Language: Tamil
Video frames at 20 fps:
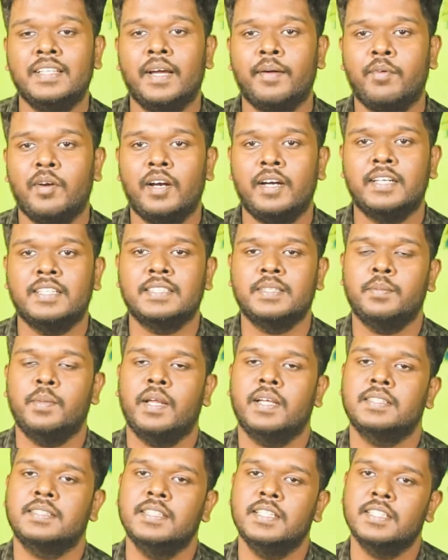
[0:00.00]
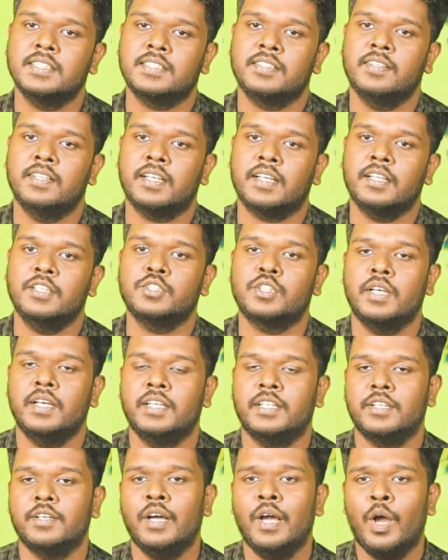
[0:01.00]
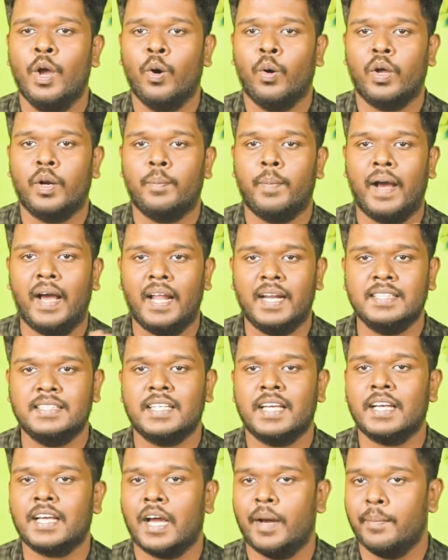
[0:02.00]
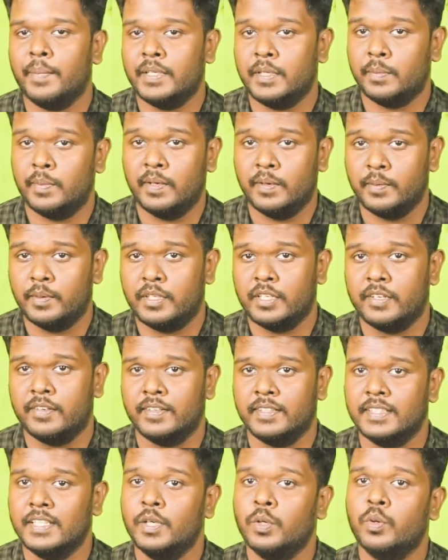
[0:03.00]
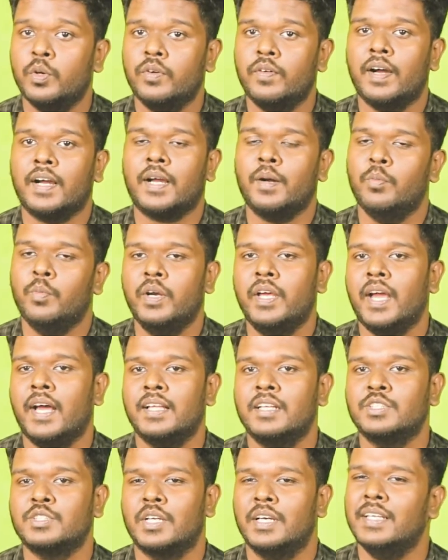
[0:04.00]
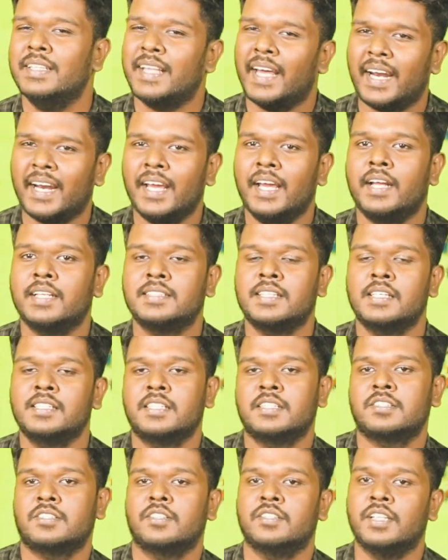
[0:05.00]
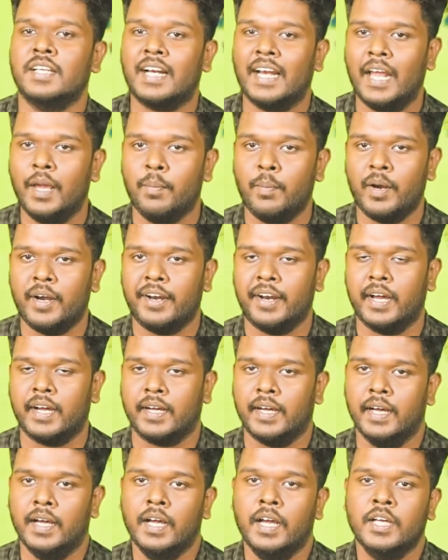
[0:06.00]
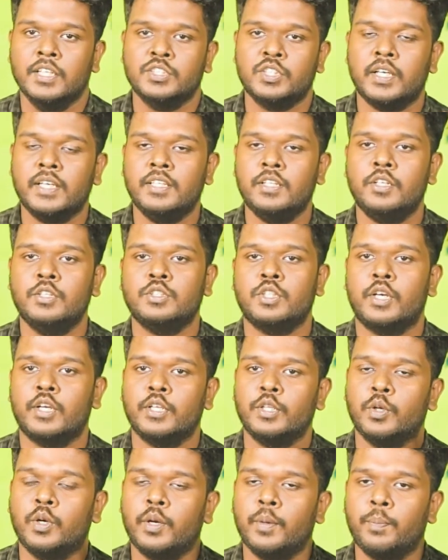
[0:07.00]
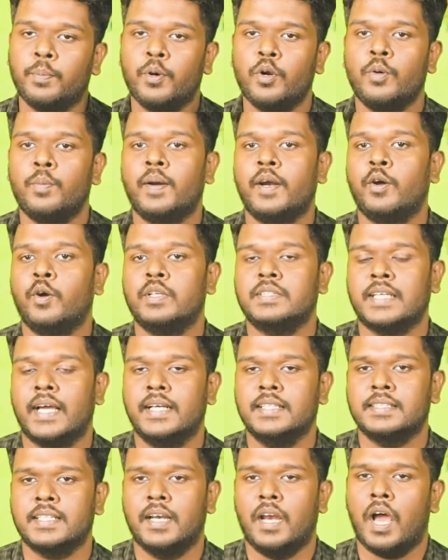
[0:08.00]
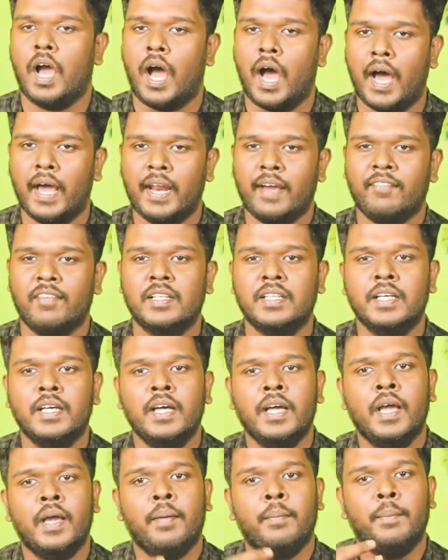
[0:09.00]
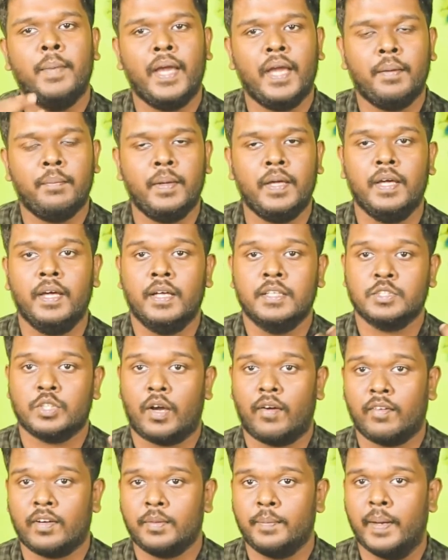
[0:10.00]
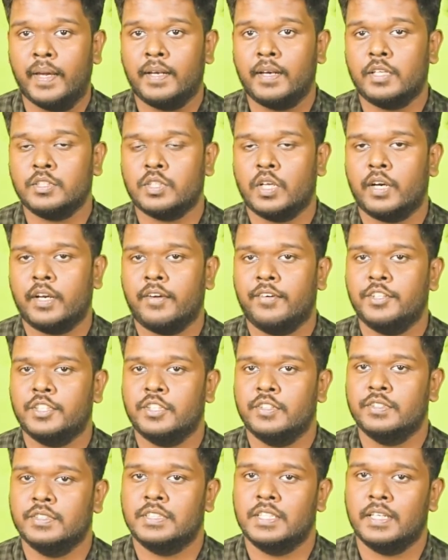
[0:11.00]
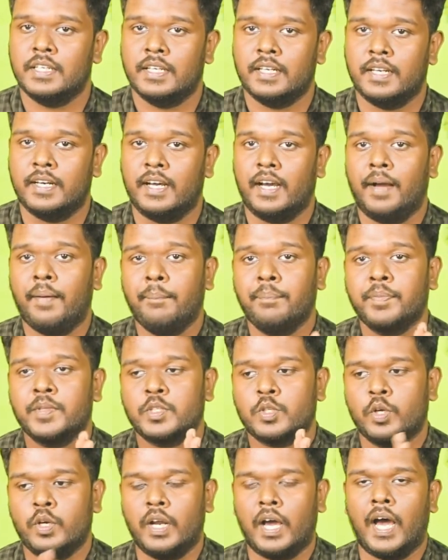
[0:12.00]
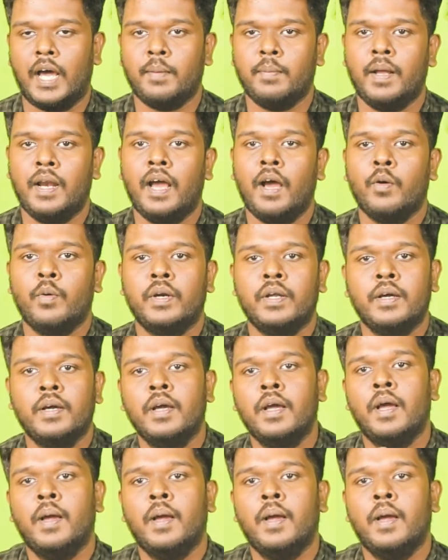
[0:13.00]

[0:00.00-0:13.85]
வந்து எவ்வளோ டிசமிலஸ் ஜீன்ஸ் இருக்குன்னு சொல்லிட்டு ஒரு பயாலஜிக்கல் காம்படிபிலிட்டியை வந்து உருவாக்க முடியாதுன்னு சொல்லி நிறைய ரிசர்ச்சர்ஸ் வந்து கிளைம் பண்ணுறாங்க ஸோ இதுன்னு சொல்கிறது ஒரு ப்ரூவ் பண்ண ஒரு சயின்ஸ் இல்லை ஆனால் வந்து மேபி ஸோ அவங்க மெயினாக சொல்கிற விஷயம் விஷயம் என்னென்னா ஸோ நார்மலாக ஒரு